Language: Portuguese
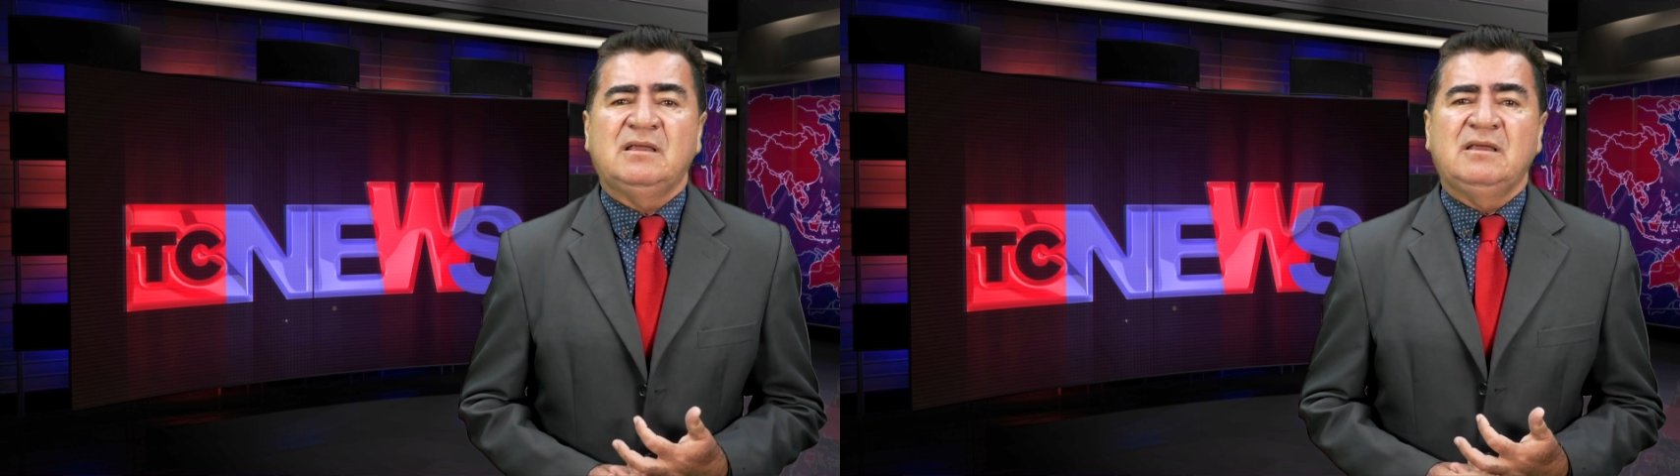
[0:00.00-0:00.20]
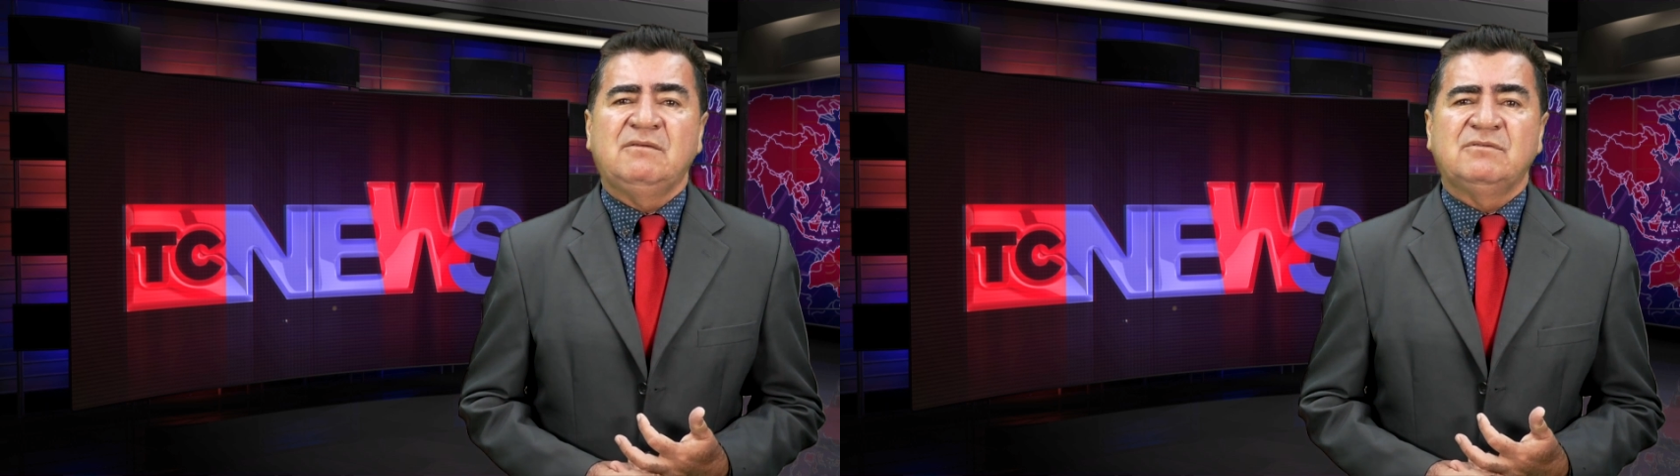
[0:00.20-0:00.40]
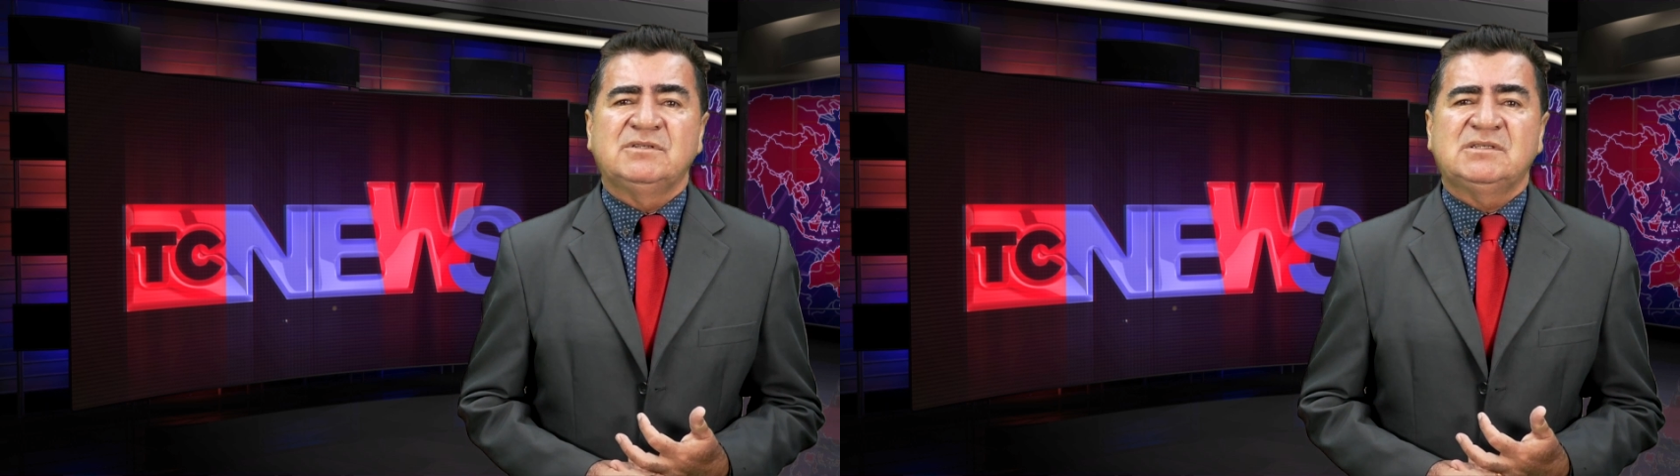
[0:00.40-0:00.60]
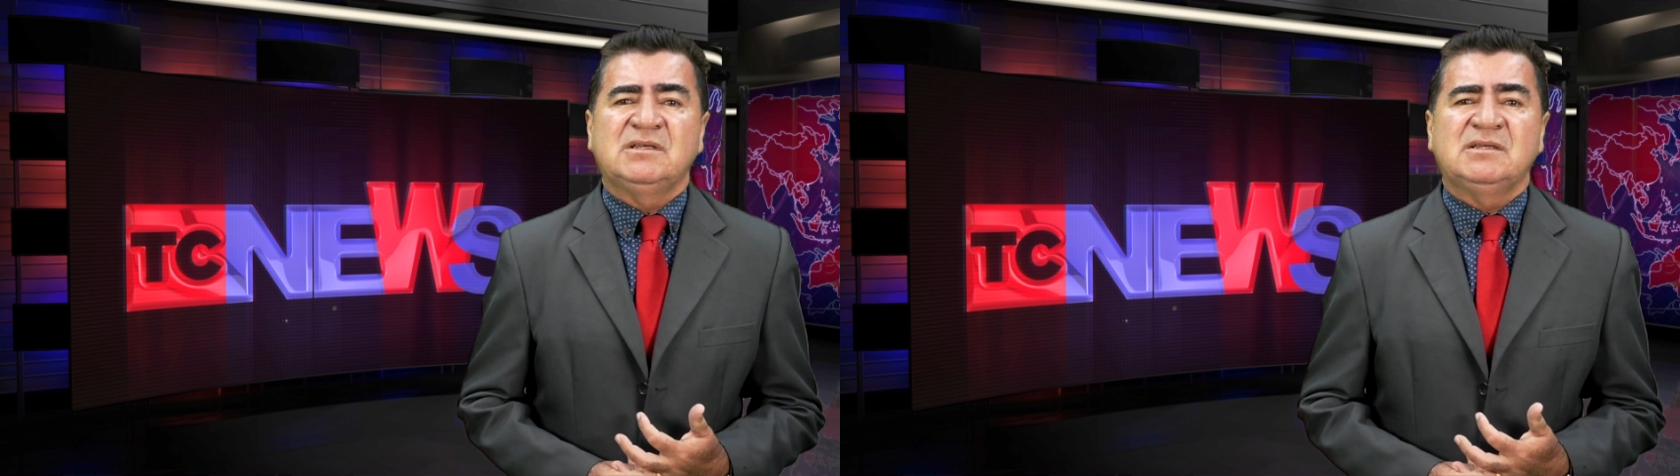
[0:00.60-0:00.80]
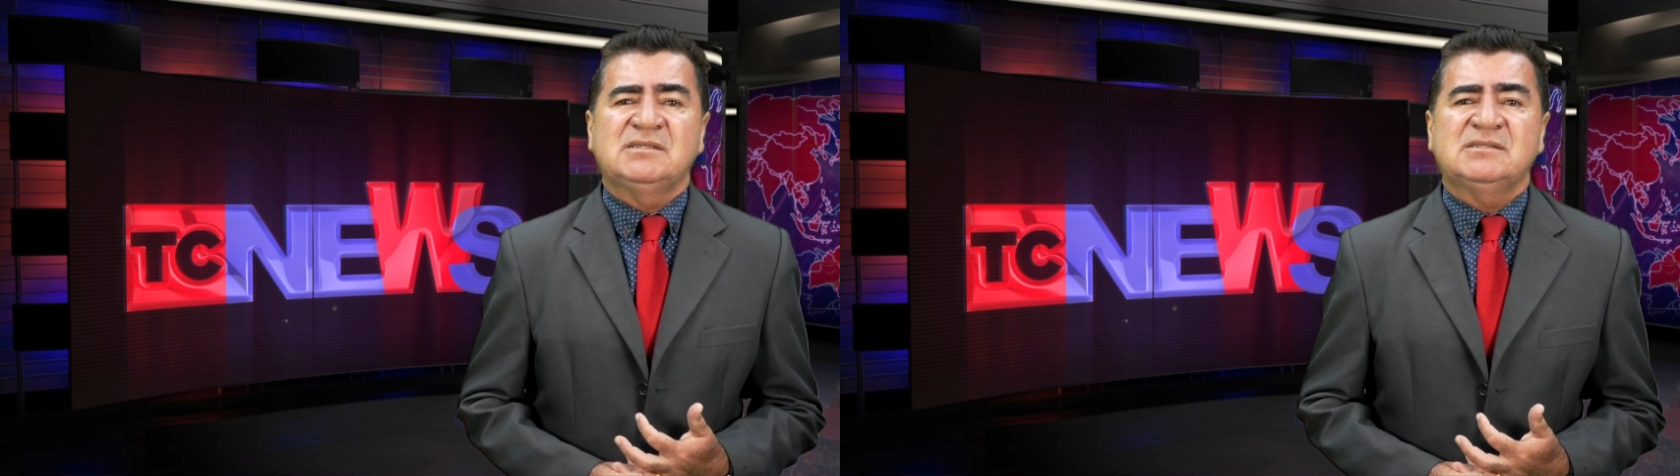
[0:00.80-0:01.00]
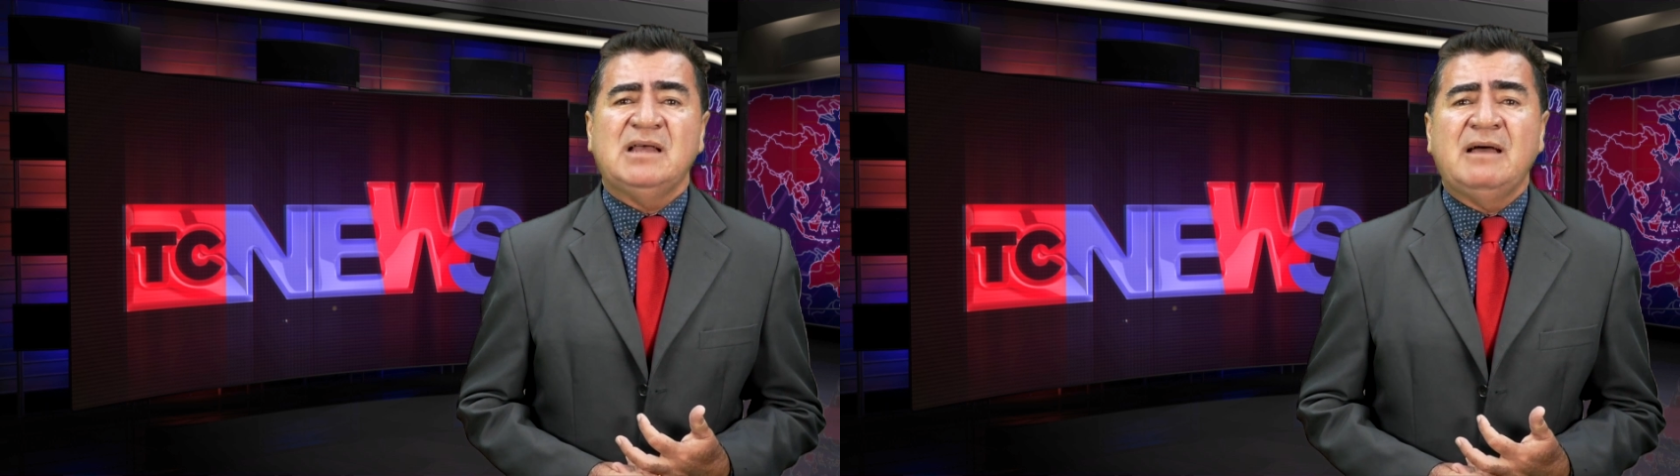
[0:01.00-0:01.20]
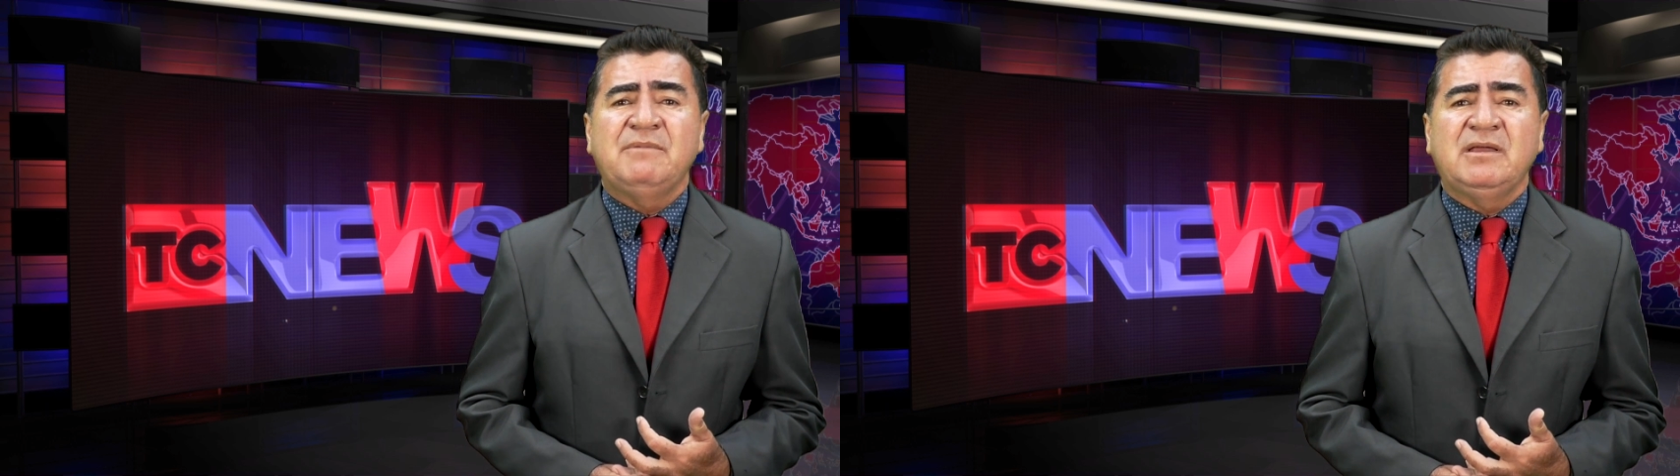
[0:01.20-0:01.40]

que você sabe